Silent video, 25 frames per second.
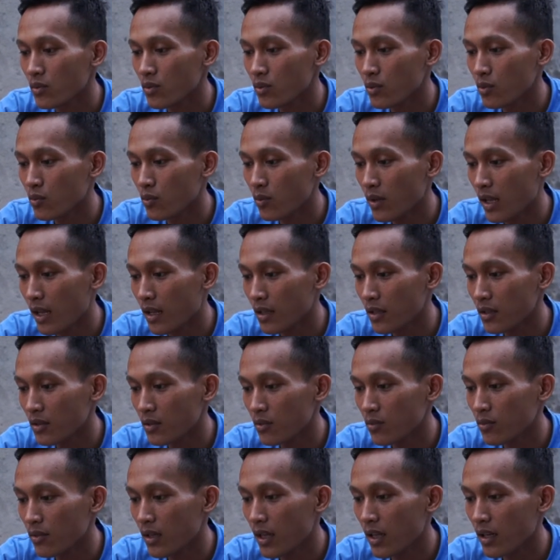tulalit
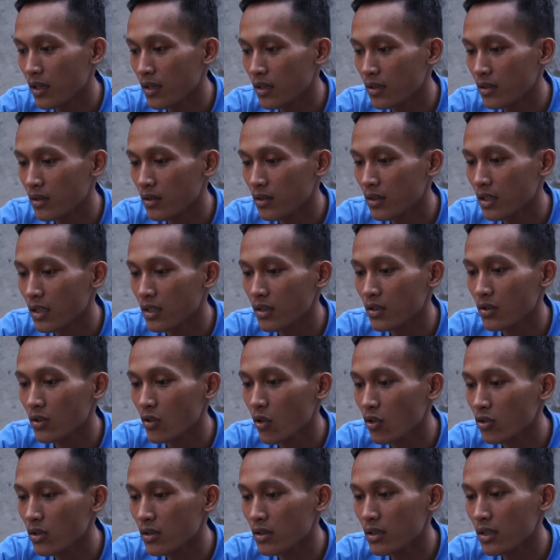tulalit
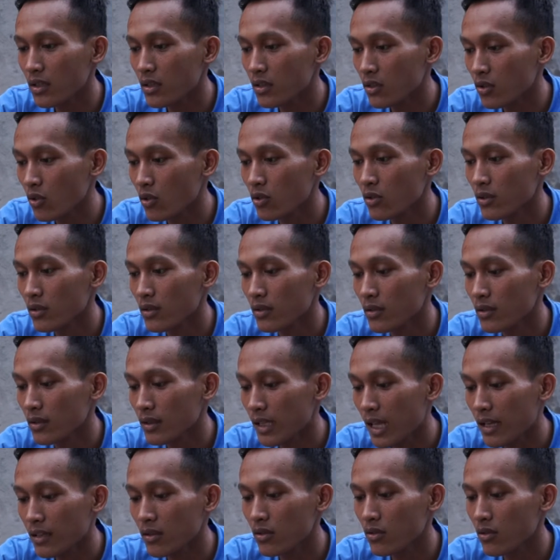titot titot
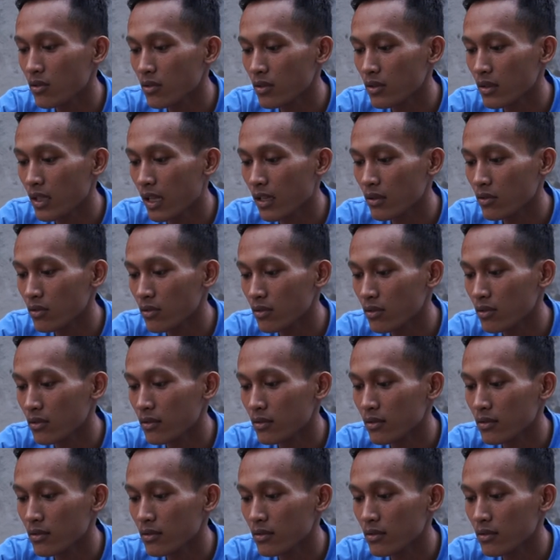tatot tatot